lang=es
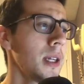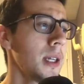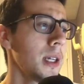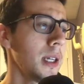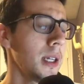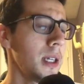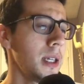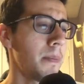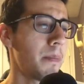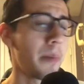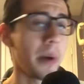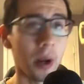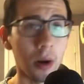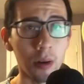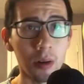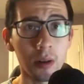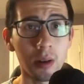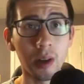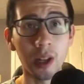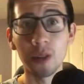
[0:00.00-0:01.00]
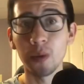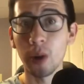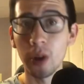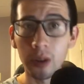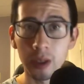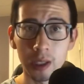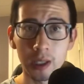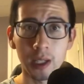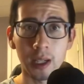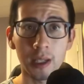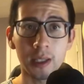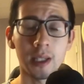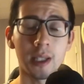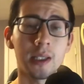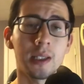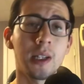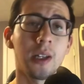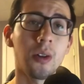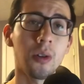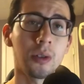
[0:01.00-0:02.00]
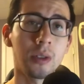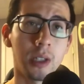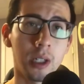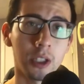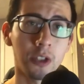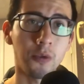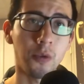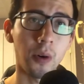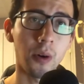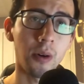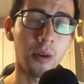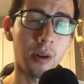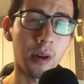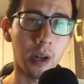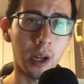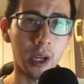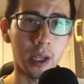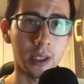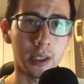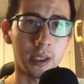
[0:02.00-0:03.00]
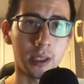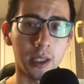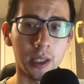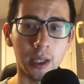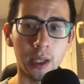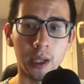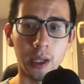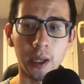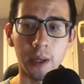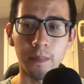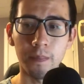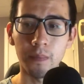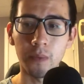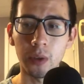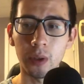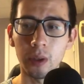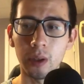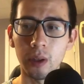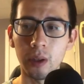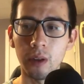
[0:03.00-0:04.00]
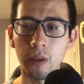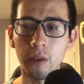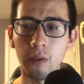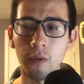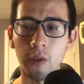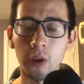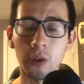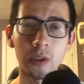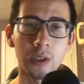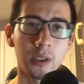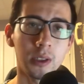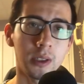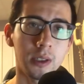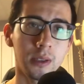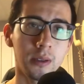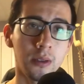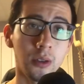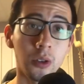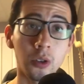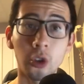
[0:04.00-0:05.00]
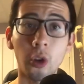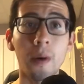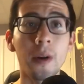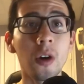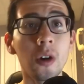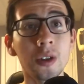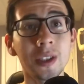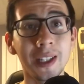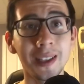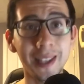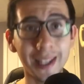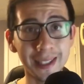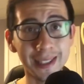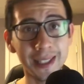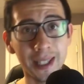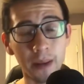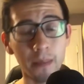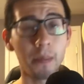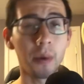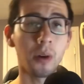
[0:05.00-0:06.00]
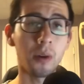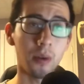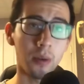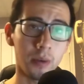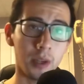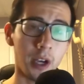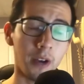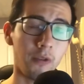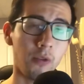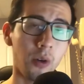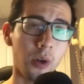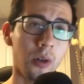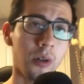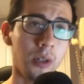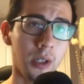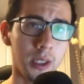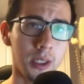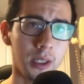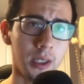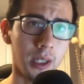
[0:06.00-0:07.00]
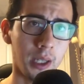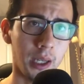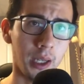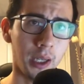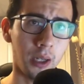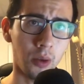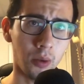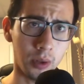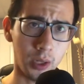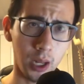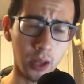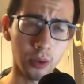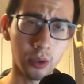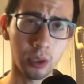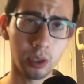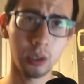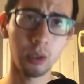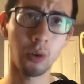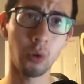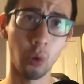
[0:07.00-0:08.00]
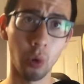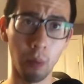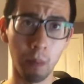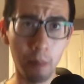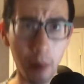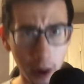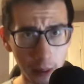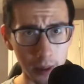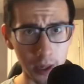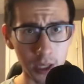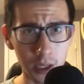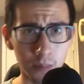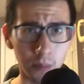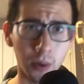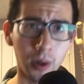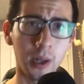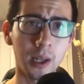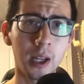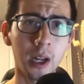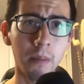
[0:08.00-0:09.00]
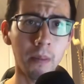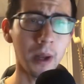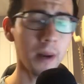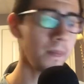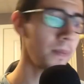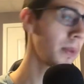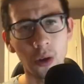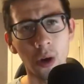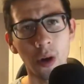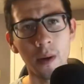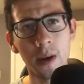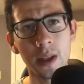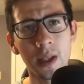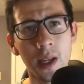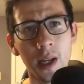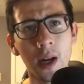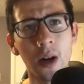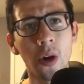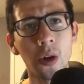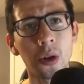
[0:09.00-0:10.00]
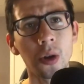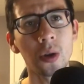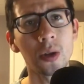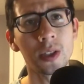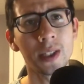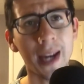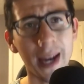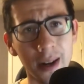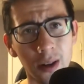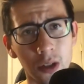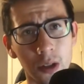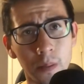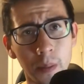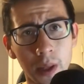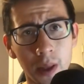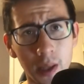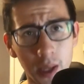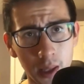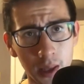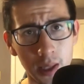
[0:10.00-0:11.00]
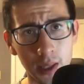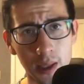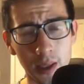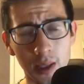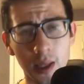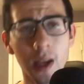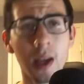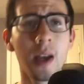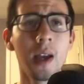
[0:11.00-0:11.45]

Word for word: Y, pero las buenas noticias es que los tres fueron, este, todavía no los sentencian, pero ya fueron este, encontrados culpables por el crimen. Todavía tienen otros cargos pendientes